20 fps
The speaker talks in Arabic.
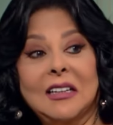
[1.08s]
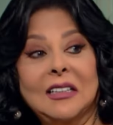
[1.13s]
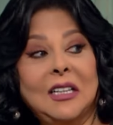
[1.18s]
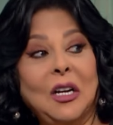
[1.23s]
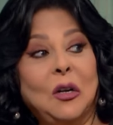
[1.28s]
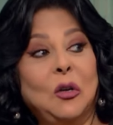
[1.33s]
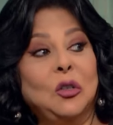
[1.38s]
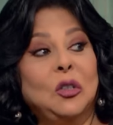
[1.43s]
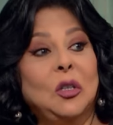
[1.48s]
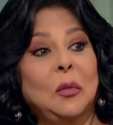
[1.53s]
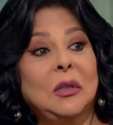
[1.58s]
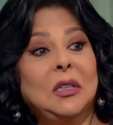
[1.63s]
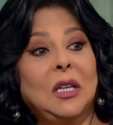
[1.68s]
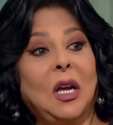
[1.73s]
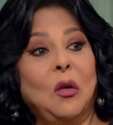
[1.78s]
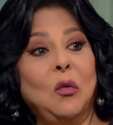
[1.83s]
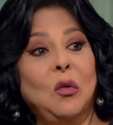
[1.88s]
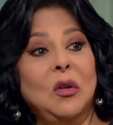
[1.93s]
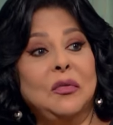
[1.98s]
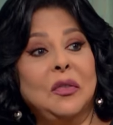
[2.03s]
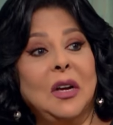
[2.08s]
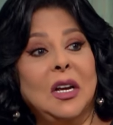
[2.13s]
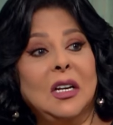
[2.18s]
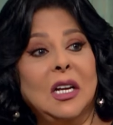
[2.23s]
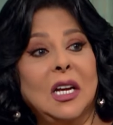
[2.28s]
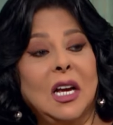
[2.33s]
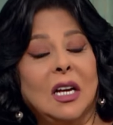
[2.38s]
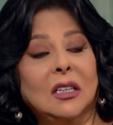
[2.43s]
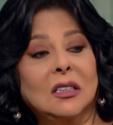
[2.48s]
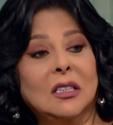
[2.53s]
انت كنت بتخوفها
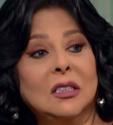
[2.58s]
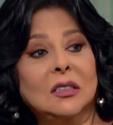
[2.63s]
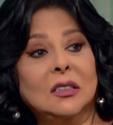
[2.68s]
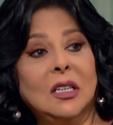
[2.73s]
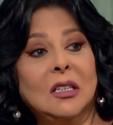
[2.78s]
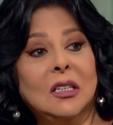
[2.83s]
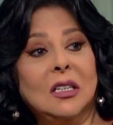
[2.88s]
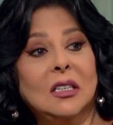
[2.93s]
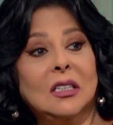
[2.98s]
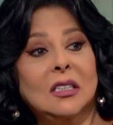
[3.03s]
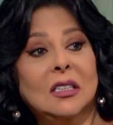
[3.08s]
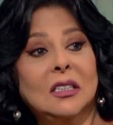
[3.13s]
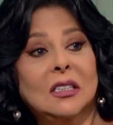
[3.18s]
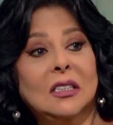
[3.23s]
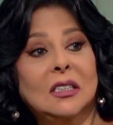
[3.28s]
ليه حضرتك